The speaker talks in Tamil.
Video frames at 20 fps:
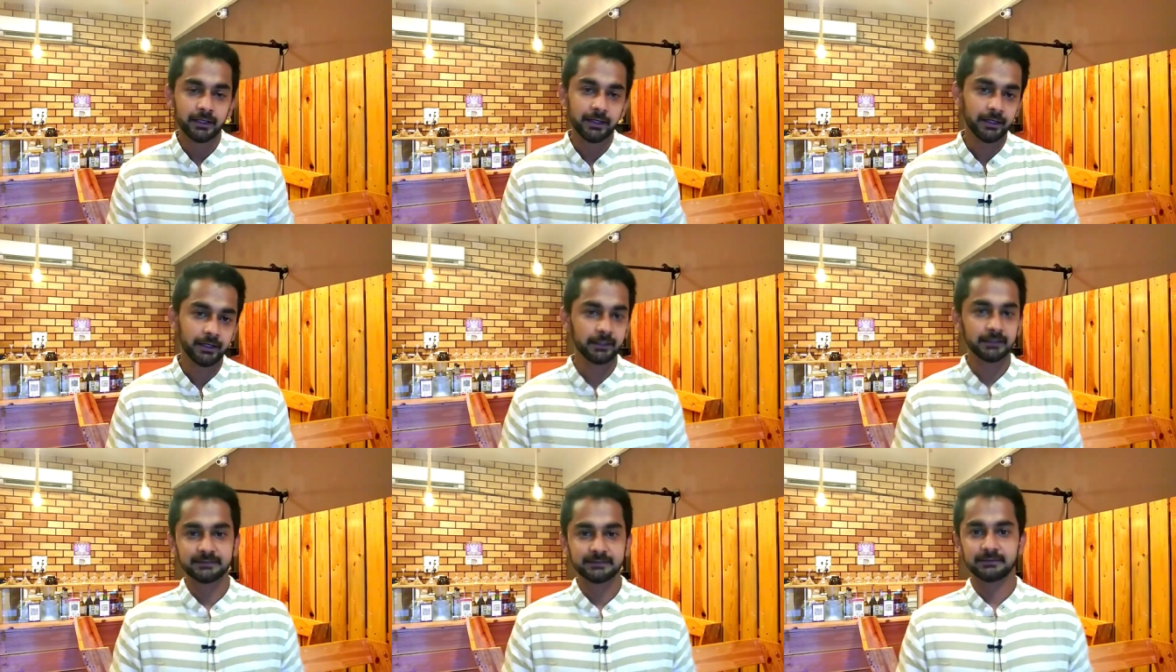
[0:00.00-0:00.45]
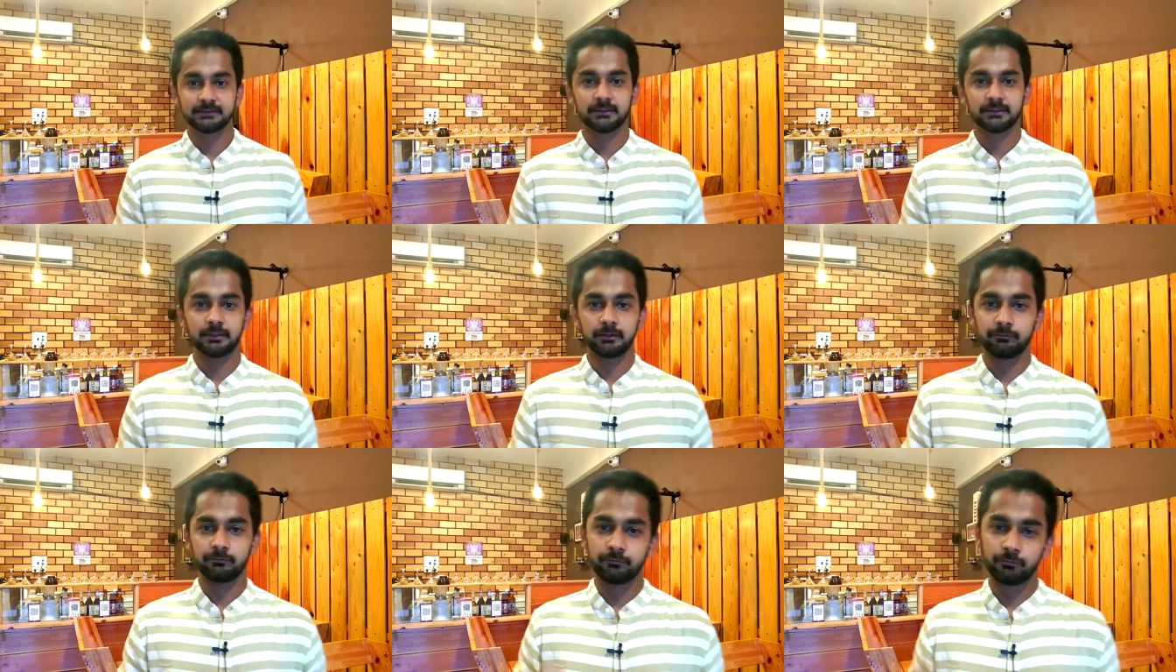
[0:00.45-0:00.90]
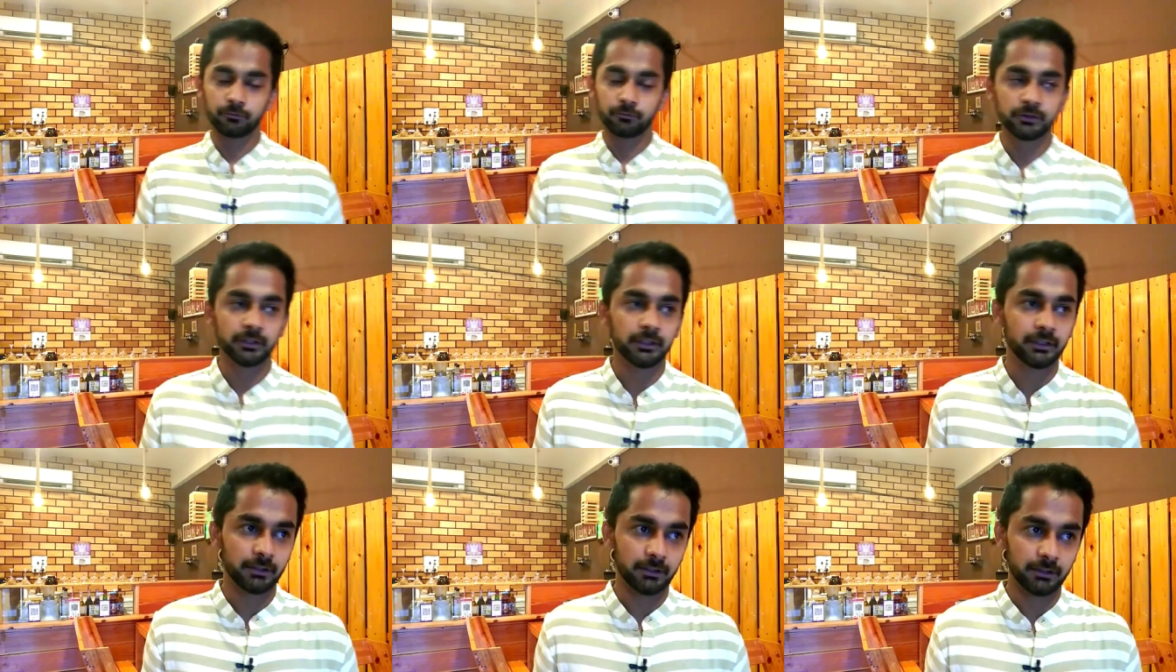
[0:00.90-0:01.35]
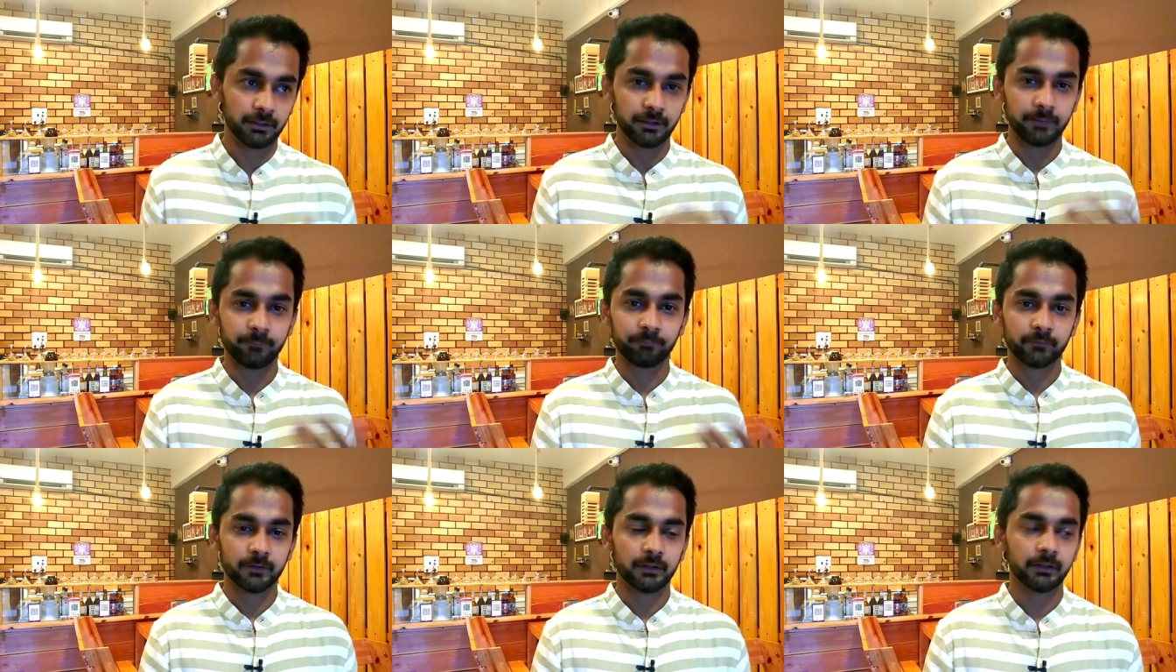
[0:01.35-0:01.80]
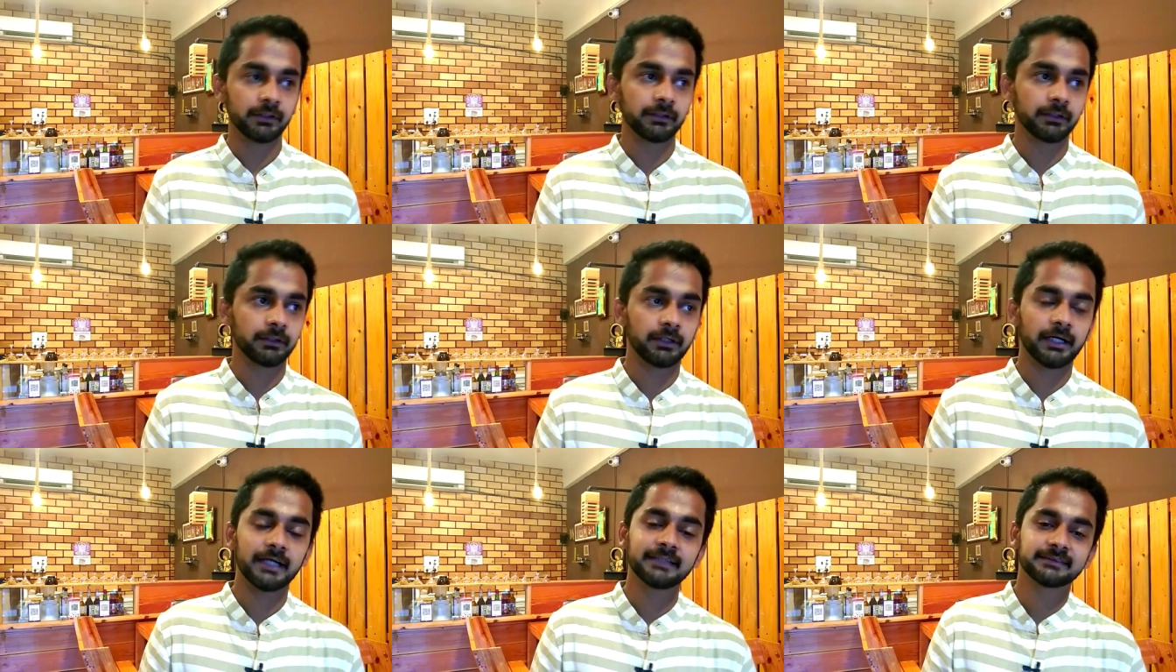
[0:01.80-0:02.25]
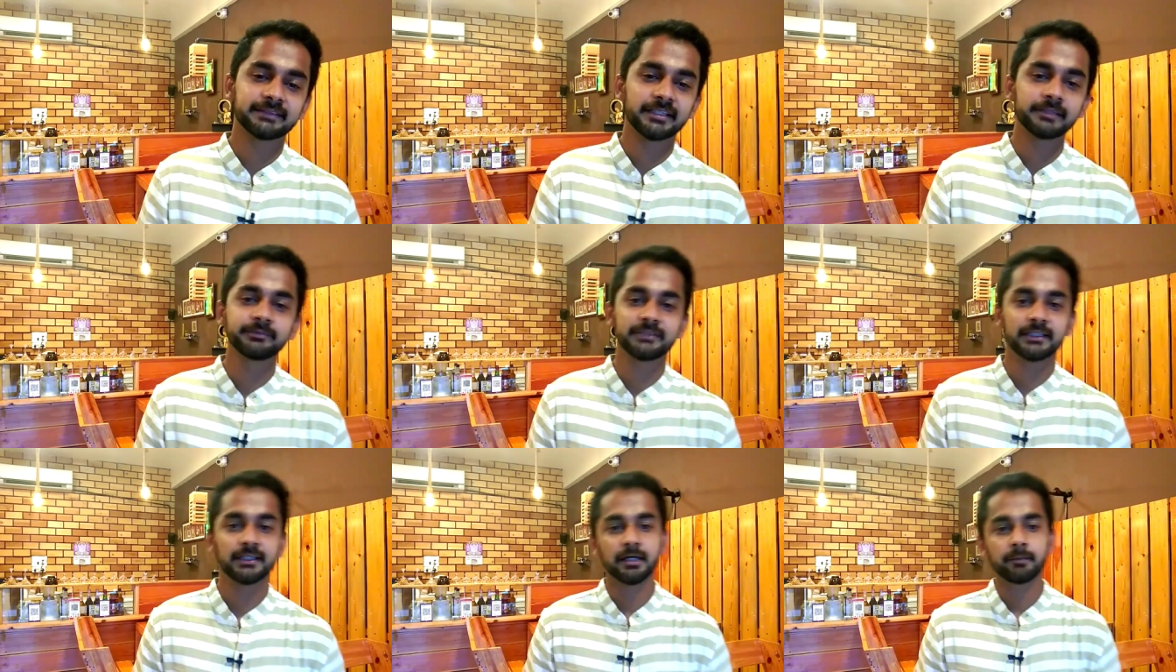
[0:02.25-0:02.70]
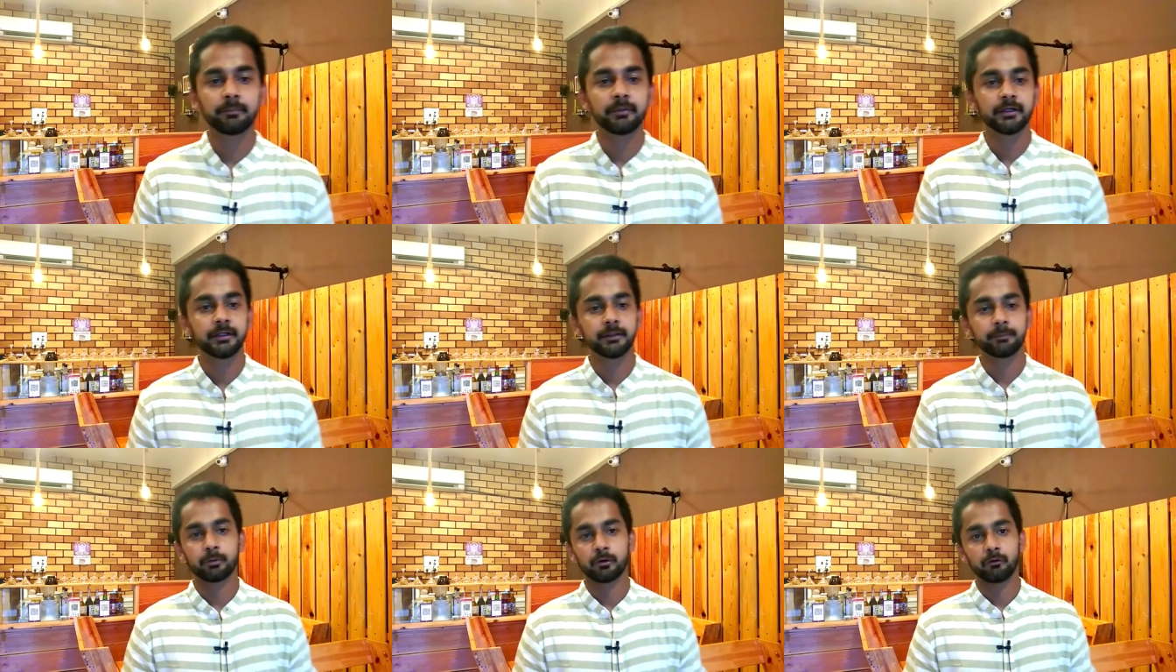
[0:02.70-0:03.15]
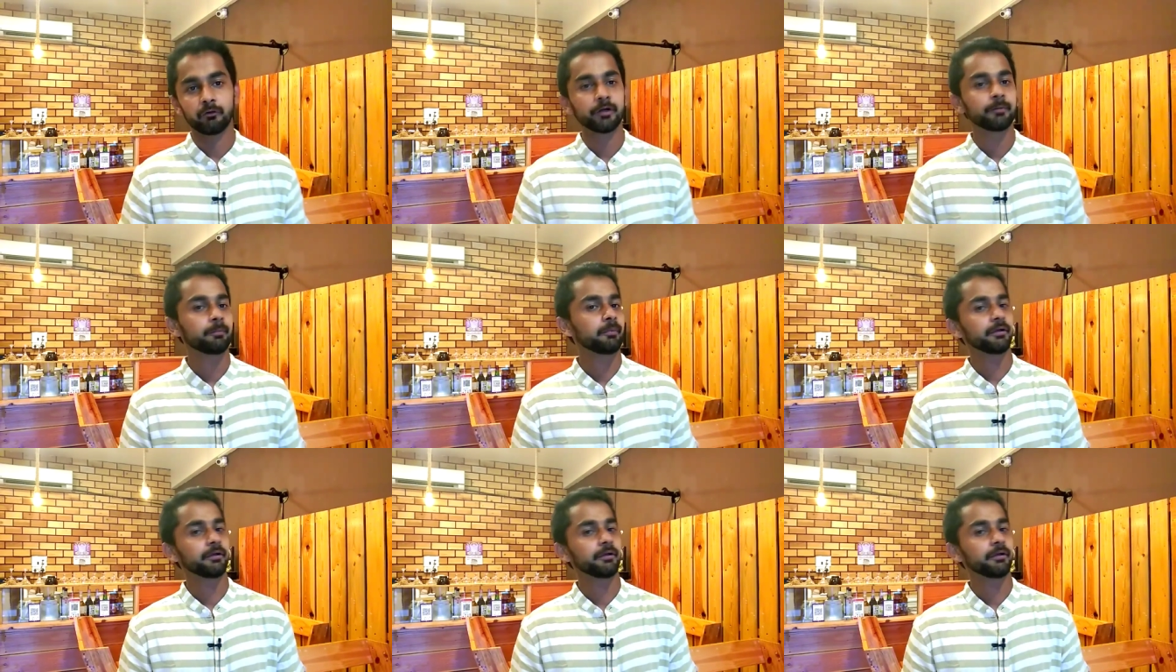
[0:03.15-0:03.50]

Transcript: கேக்ஸ் ஃப்ரூட் இந்த ஐஸ்கிரீம்ஸ் எல்லாமே ப்ரொவைட்